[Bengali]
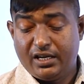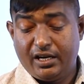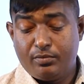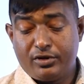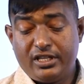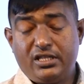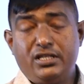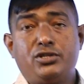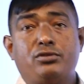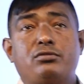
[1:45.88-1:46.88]
এরপরে
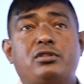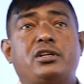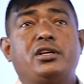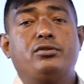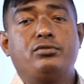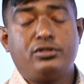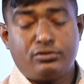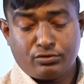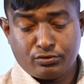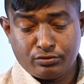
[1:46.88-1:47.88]
তিনটি অঙ্ক দ্বারাই
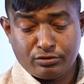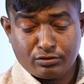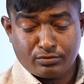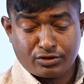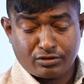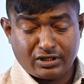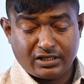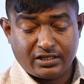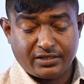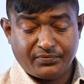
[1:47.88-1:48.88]
গঠিত ক্ষুদ্রতম
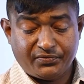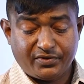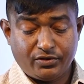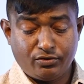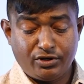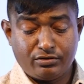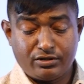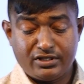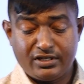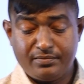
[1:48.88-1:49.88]
সংখ্যা তৈরি
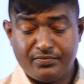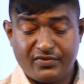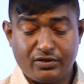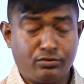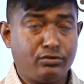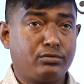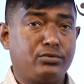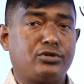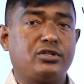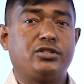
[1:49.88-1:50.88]
করেছিলাম ক্ষুদ্রতম
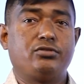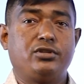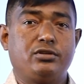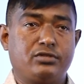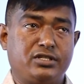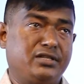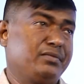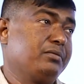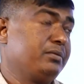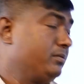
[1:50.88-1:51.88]
সংখ্যা তৈরি করেছিলাম
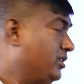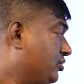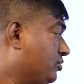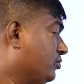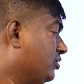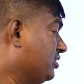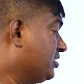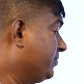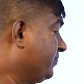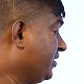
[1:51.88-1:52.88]
কীভাবে নিশ্চয়ই মনে
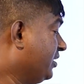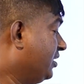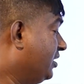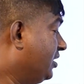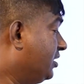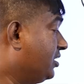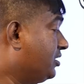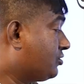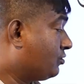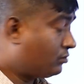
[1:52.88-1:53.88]
আছে এই
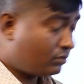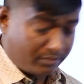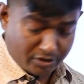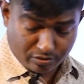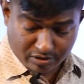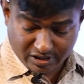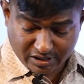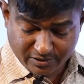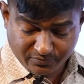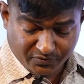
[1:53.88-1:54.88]
তিনটি অঙ্কর ভিতর থেকে